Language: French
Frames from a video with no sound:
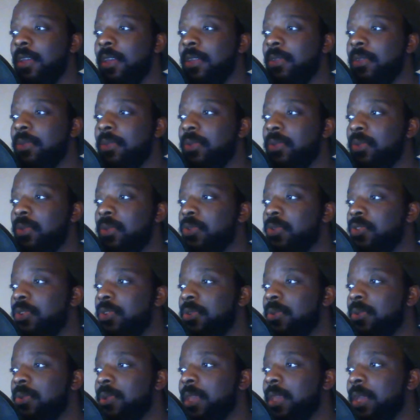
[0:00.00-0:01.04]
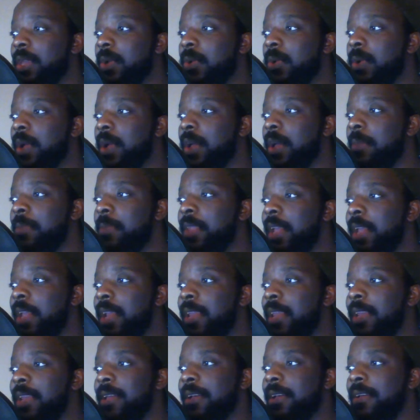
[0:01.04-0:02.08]
ce genre de héros amené à
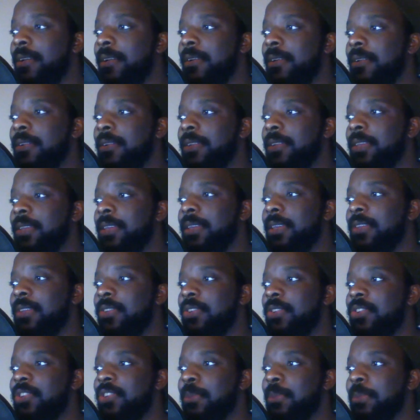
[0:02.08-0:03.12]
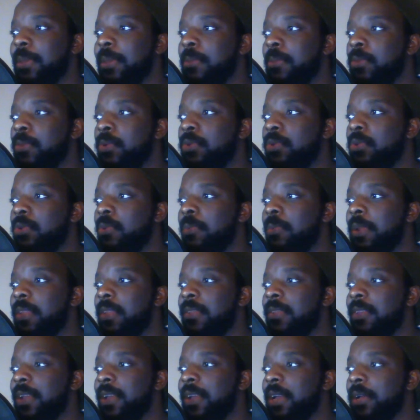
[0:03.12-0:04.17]
l'écran. Et j'ai pris beaucoup de
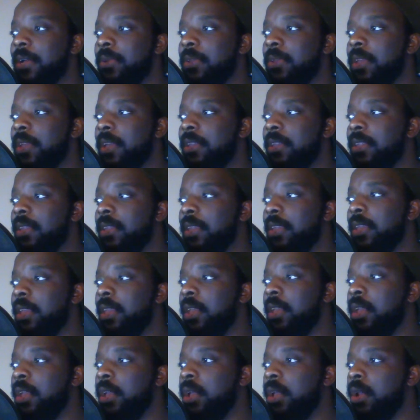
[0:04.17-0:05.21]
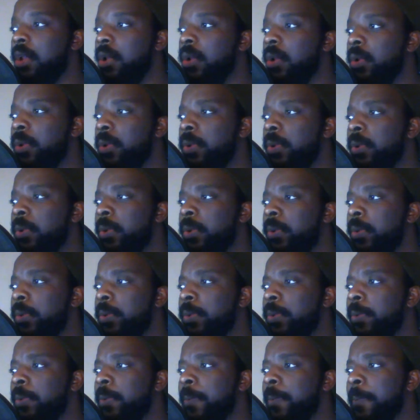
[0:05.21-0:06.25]
plaisir à regarder
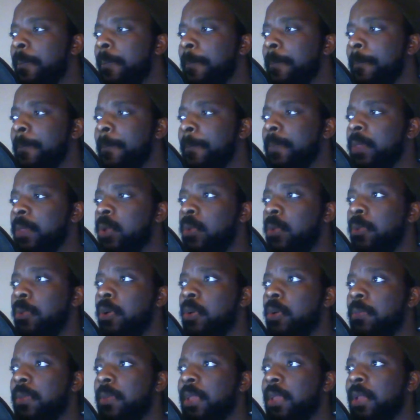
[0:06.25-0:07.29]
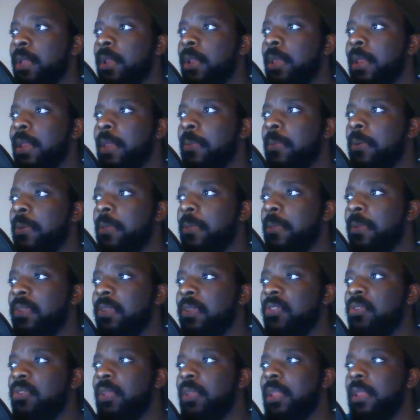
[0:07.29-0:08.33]
le, premier, les, premiers
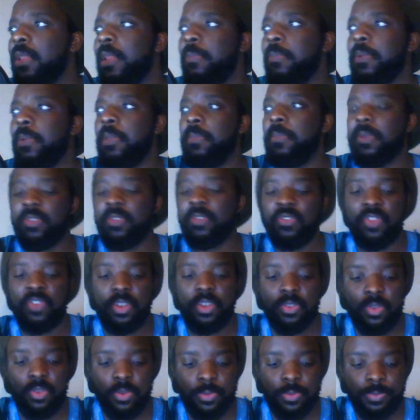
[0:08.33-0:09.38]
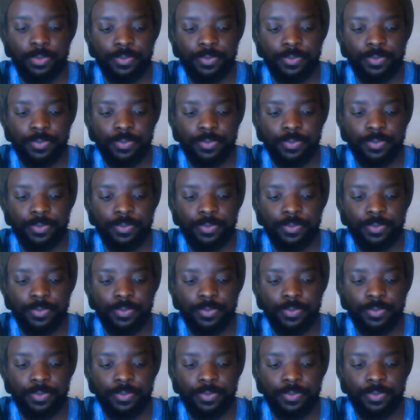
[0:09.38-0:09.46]
Percy, les, premiers Percy Jackson.